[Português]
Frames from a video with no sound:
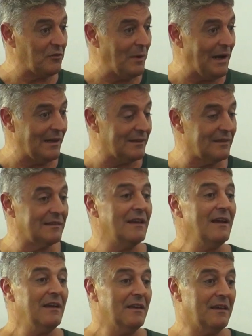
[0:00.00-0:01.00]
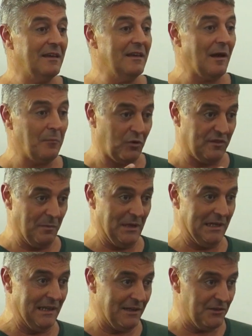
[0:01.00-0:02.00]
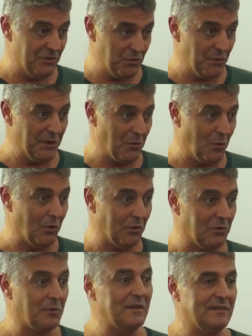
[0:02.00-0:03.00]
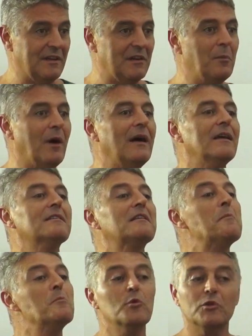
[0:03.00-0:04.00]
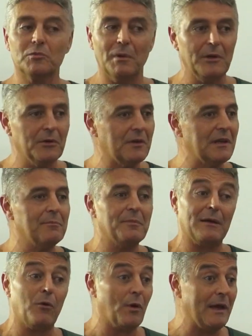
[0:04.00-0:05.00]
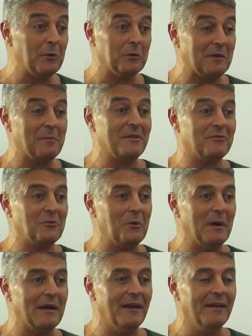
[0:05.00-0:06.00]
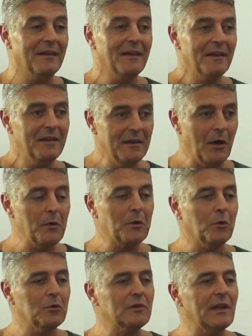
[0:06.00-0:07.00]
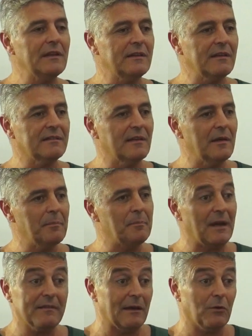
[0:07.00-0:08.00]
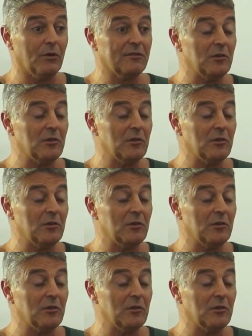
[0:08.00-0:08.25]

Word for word: matas, que a possibilidade de um encontro com esses animais é muito maior do que para qualquer outra pessoa, né? E é um encontro que ele tem que ser prazeroso,